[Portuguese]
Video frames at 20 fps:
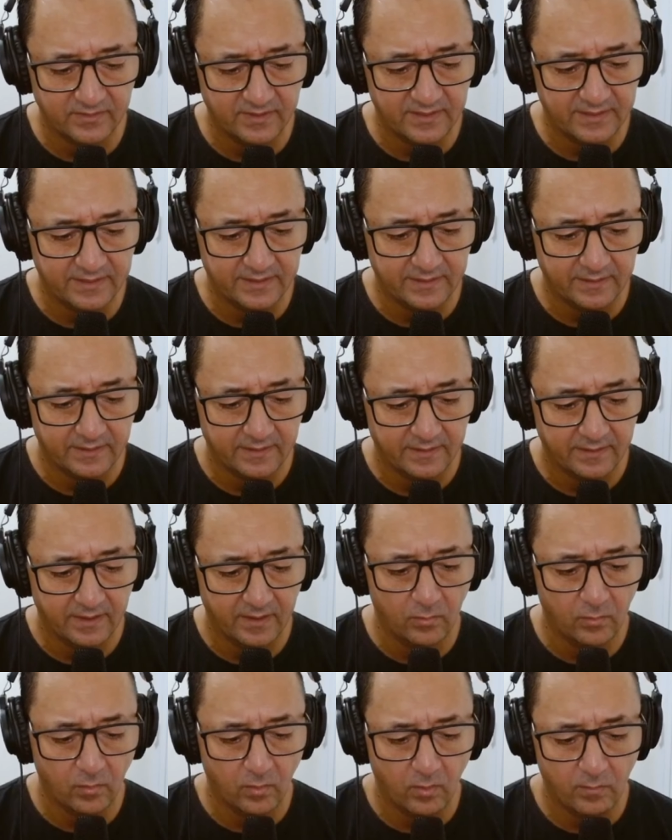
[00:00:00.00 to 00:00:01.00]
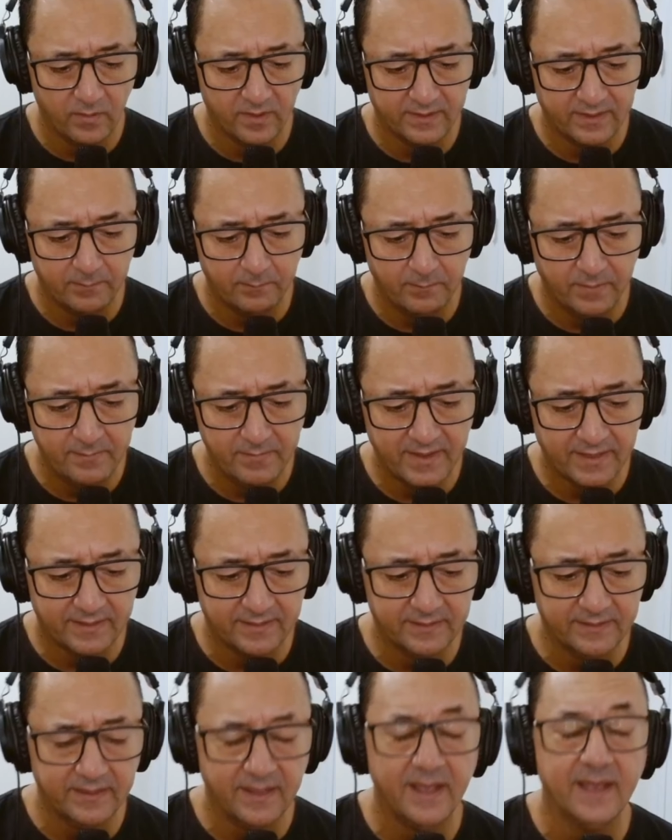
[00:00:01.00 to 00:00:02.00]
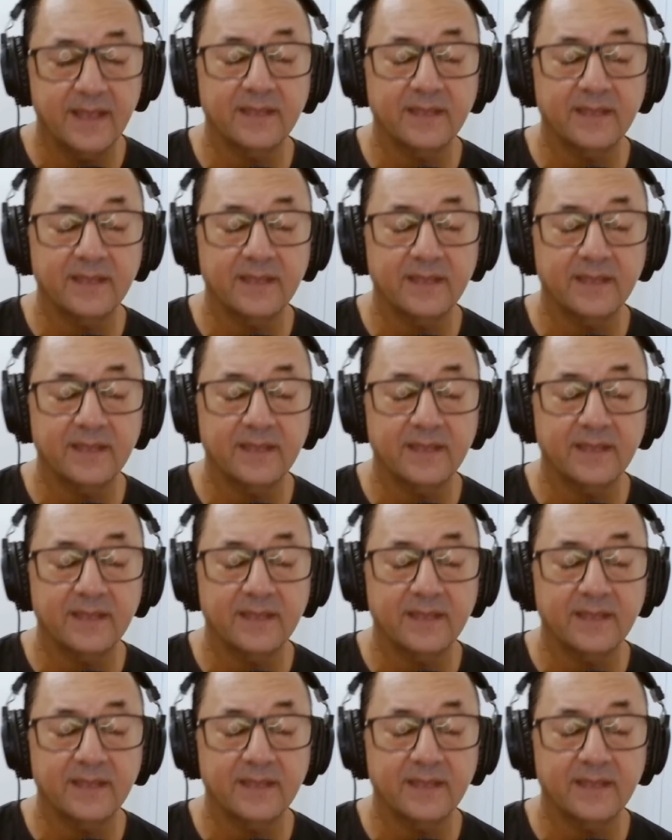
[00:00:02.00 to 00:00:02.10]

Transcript: Olha aí, é um combo aqui bem bacana.